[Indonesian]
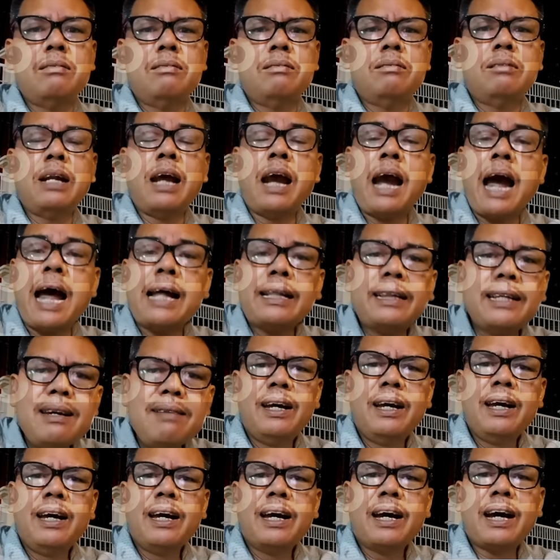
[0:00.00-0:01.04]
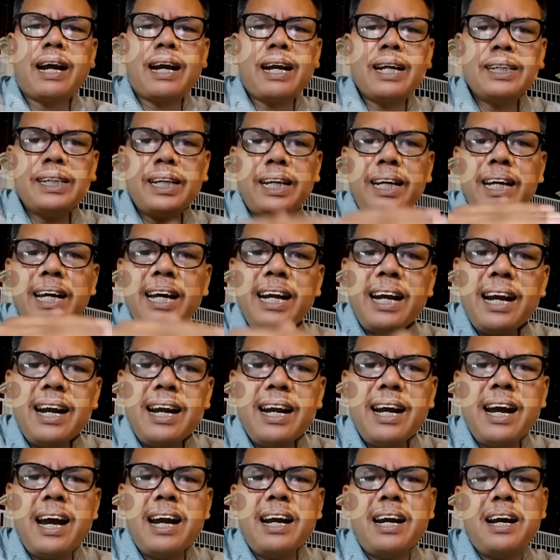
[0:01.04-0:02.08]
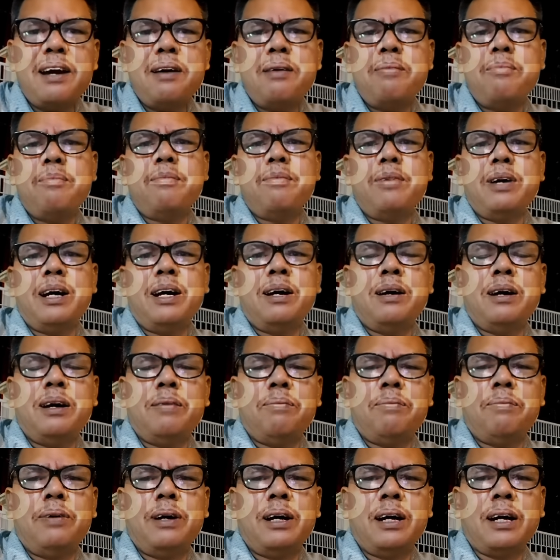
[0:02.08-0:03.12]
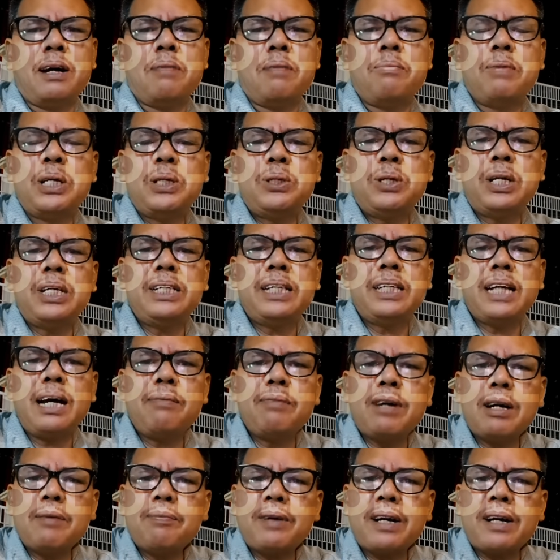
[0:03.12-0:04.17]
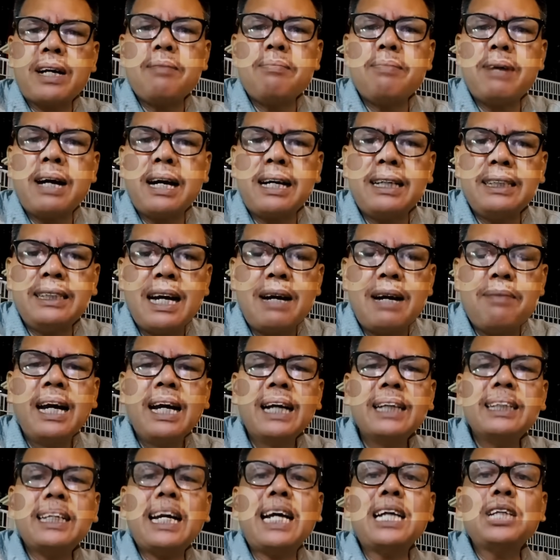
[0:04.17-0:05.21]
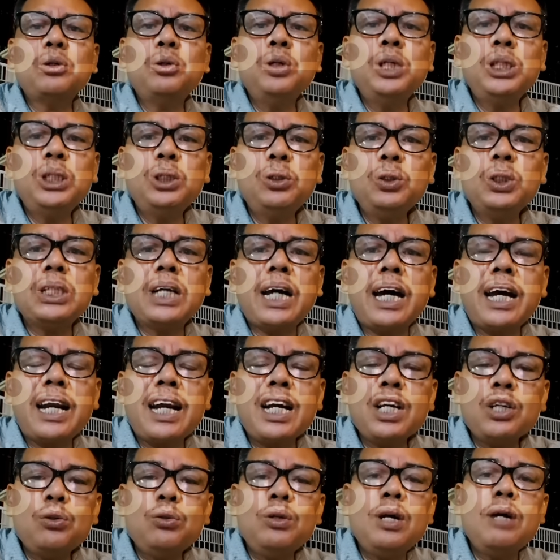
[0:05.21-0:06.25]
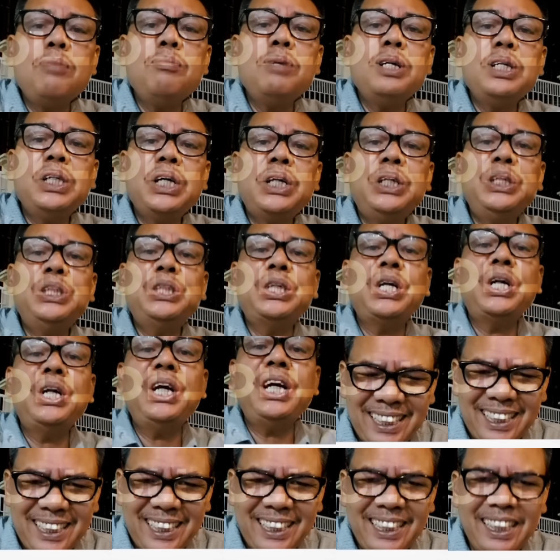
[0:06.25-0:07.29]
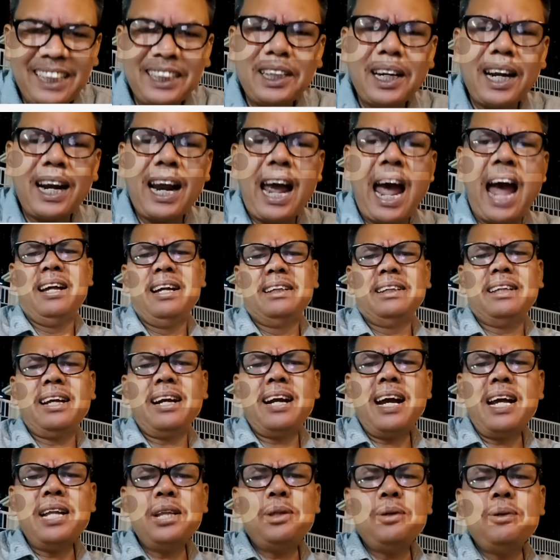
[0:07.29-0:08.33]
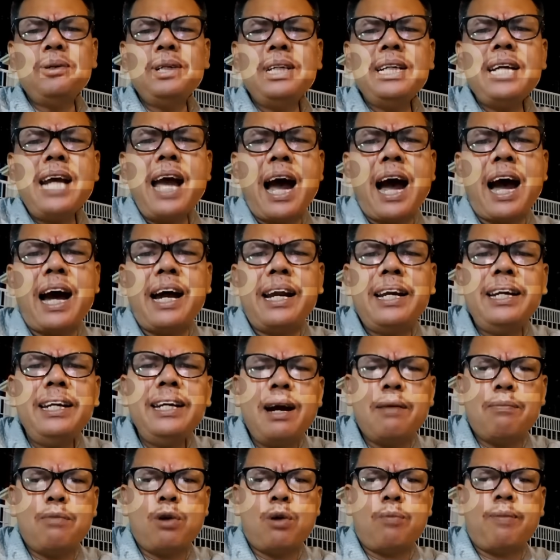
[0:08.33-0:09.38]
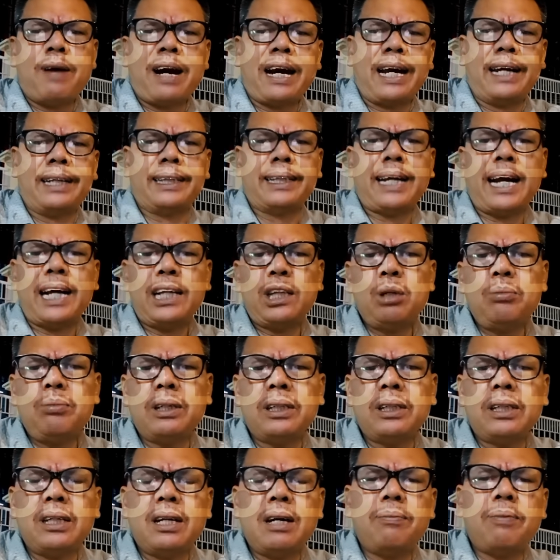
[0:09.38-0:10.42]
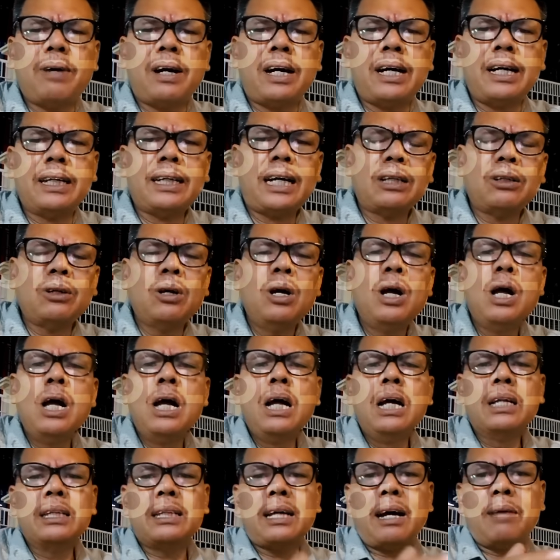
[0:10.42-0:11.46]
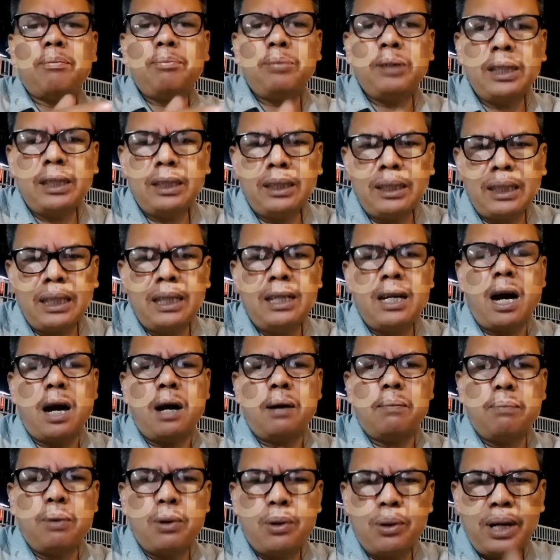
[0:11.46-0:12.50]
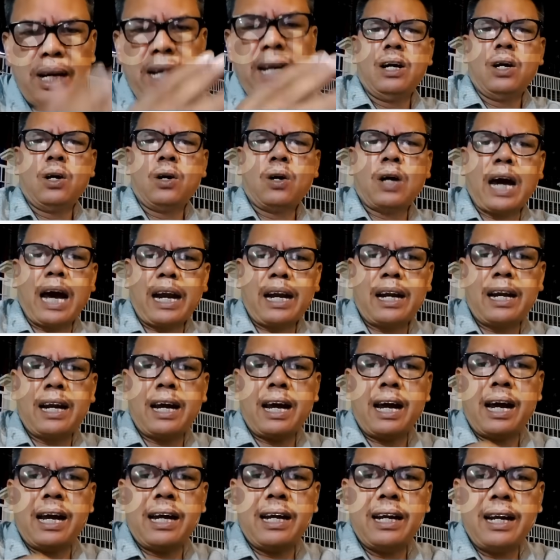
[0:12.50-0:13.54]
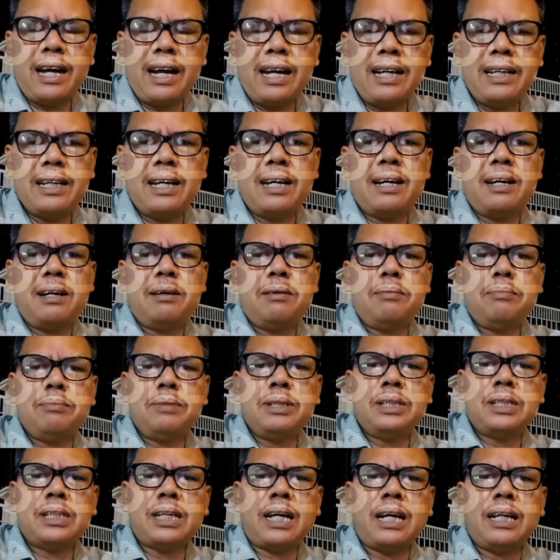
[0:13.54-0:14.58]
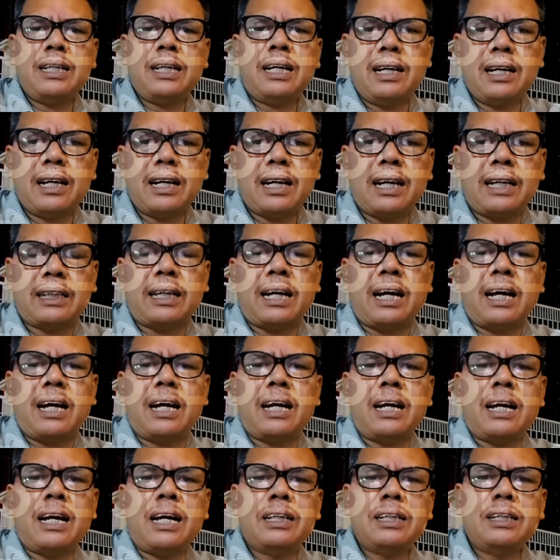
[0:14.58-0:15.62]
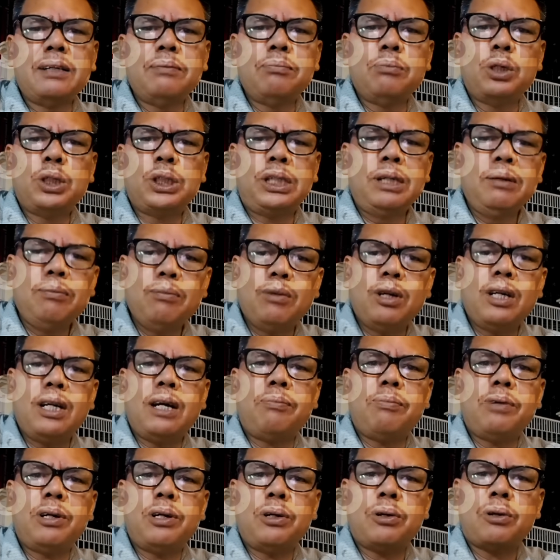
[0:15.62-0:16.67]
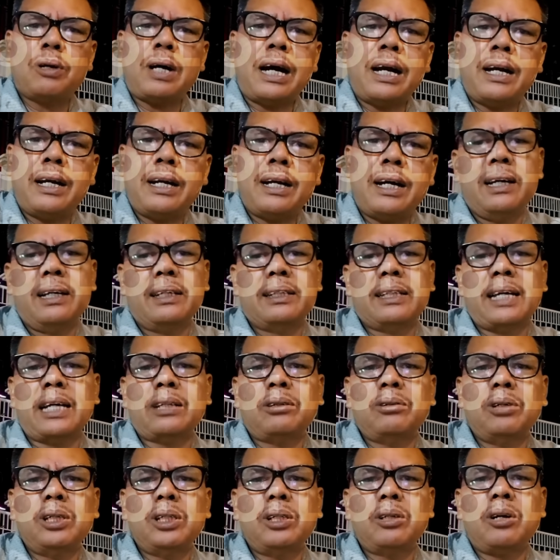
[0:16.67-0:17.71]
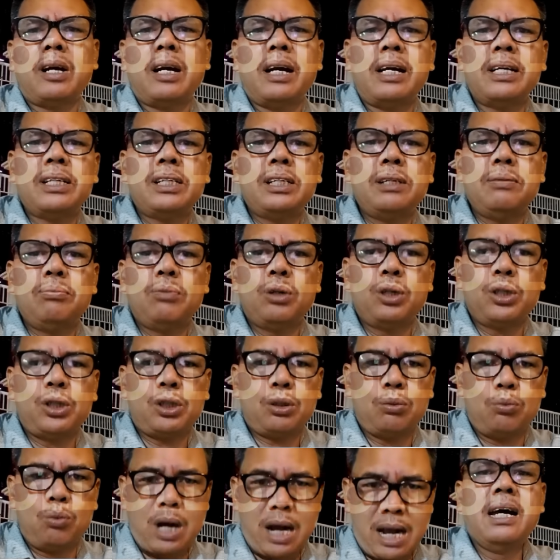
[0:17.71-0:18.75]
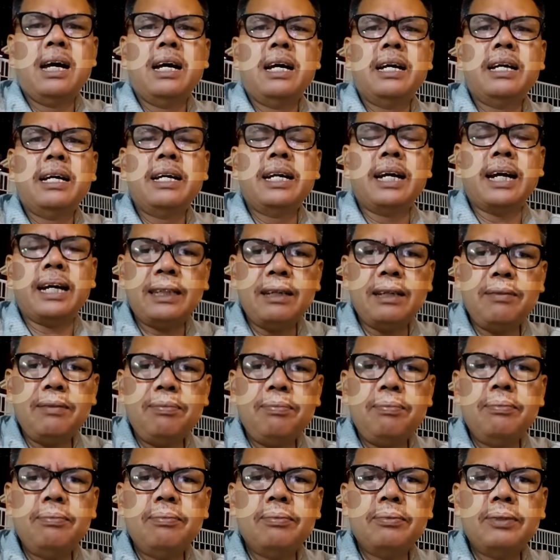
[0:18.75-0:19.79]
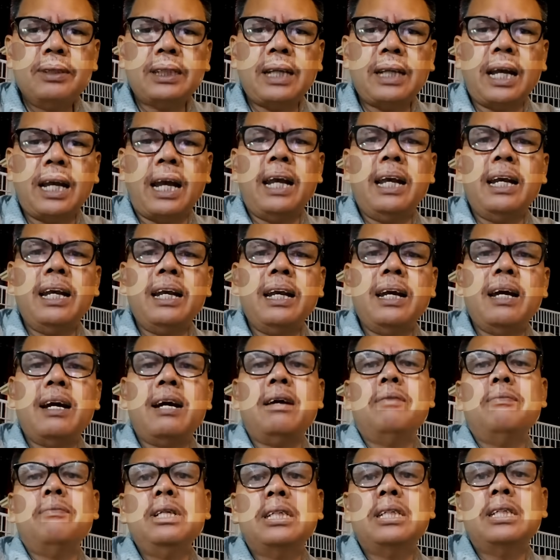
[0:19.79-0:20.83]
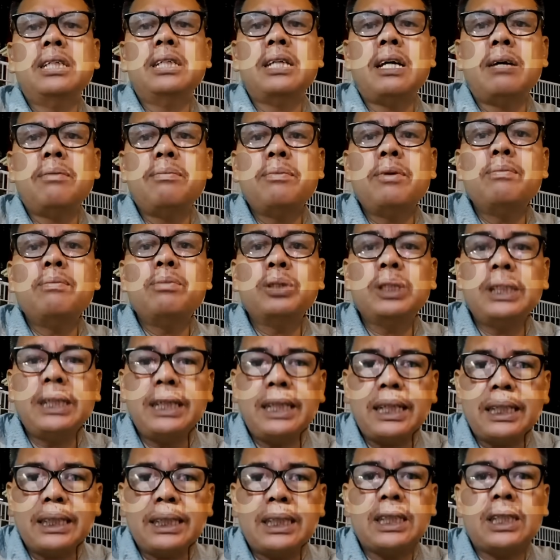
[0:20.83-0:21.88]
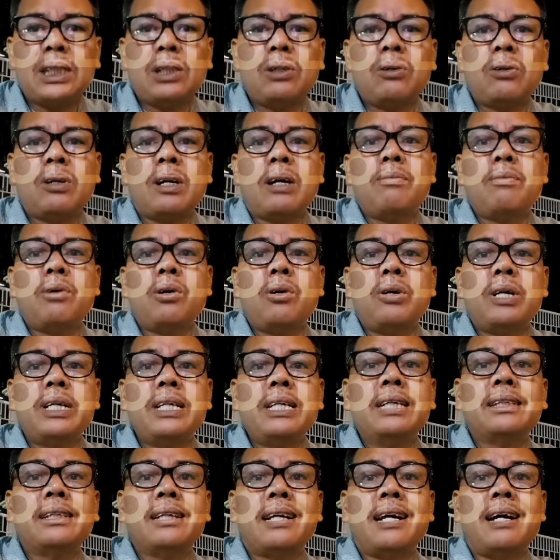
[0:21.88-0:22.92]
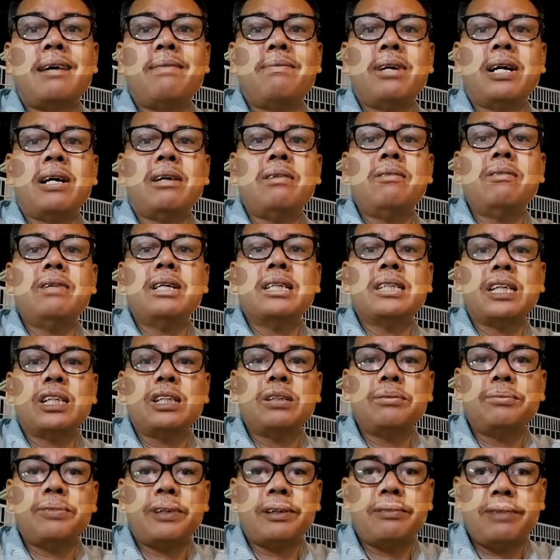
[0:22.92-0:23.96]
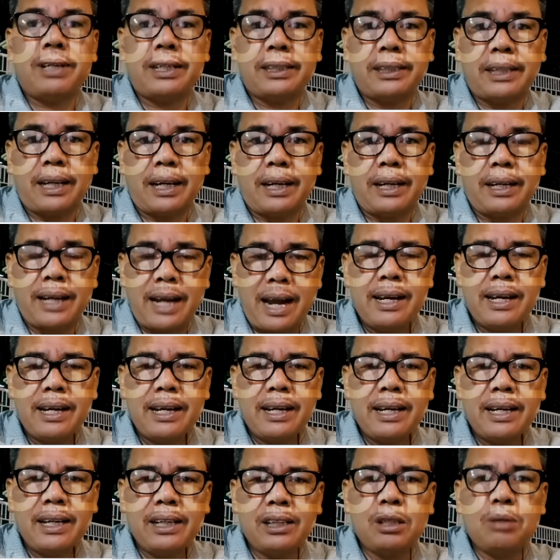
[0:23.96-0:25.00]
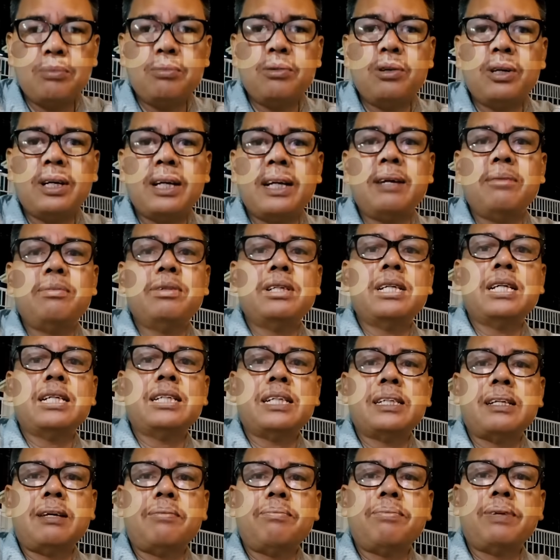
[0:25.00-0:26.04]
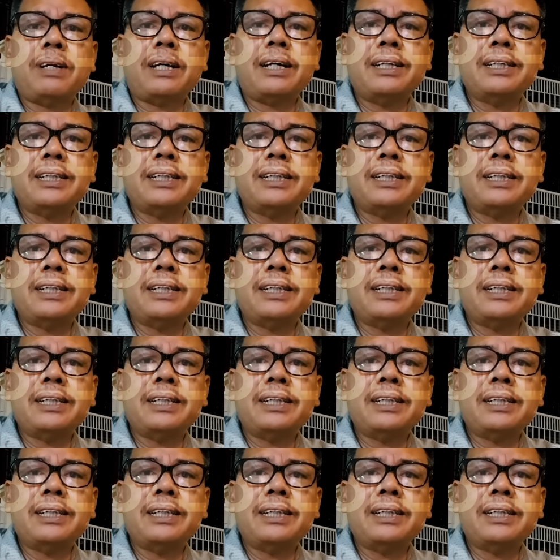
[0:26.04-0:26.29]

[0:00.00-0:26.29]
hati karena seiring dengan ke, uh, kemajuan zaman, perkembangan zaman, tato itu sekarang sudah menjadi seni. Ya ter tergantung dia, hak dia mau pakai tato mau tidak pakai tato. Tapi tidak boleh karena adanya misalnya katakanlah simbol-simbol yang menurut Anda tato itu adalah simbol sebuah negatif sehingga bisa membuktikan seseorang bahwa dia telah melakukan satu perbuatan ya itu mungkin yang bisa saya sampaikan